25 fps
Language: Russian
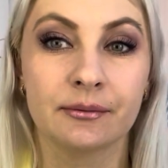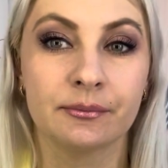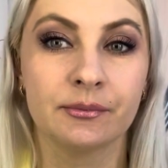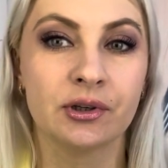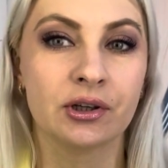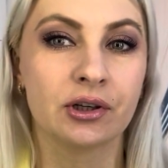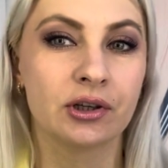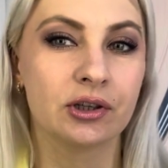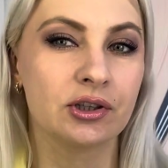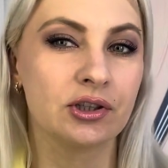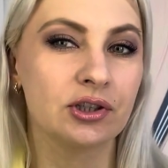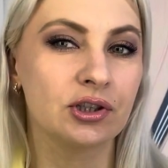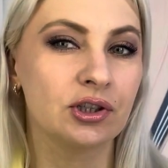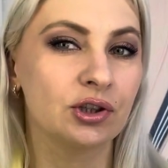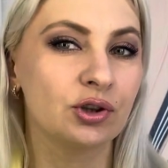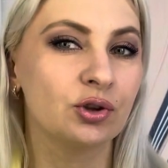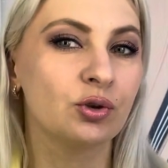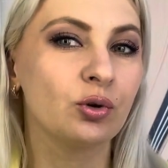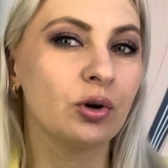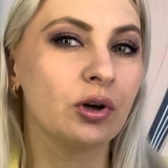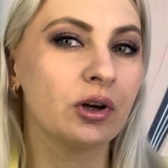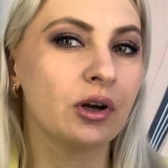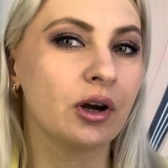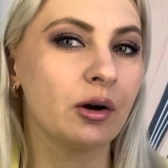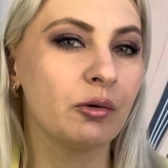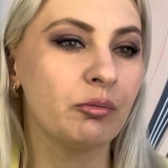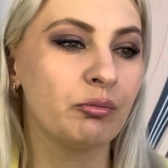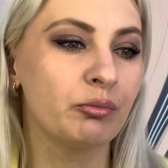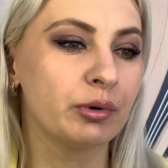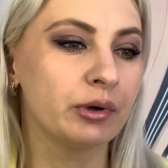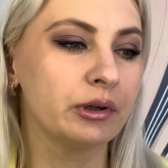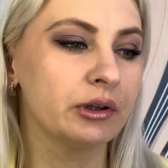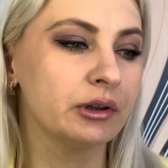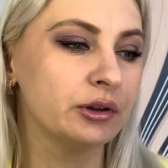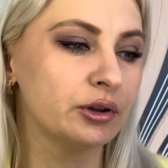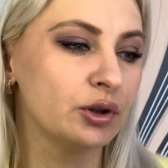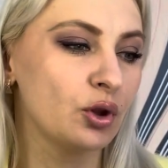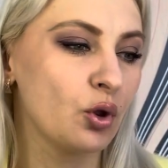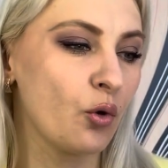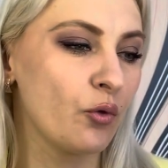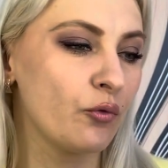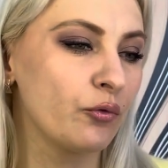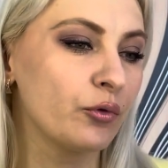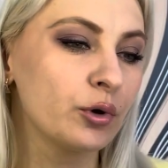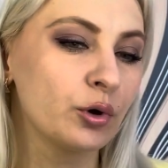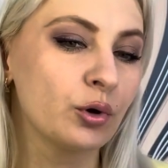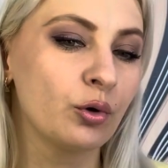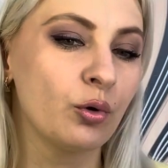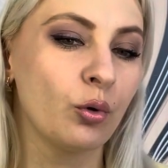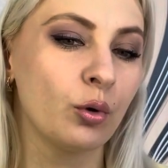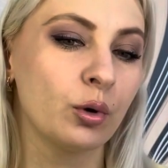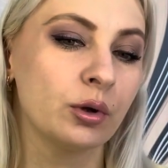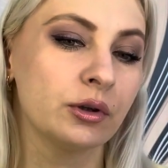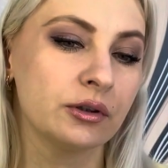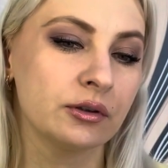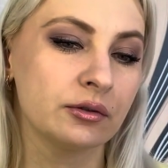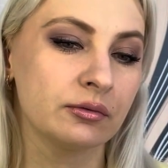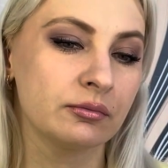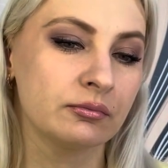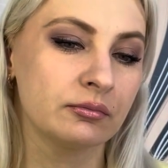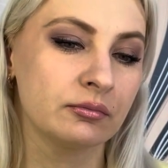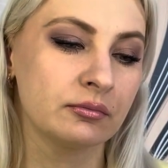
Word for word: Мне кажется, только был Новый год.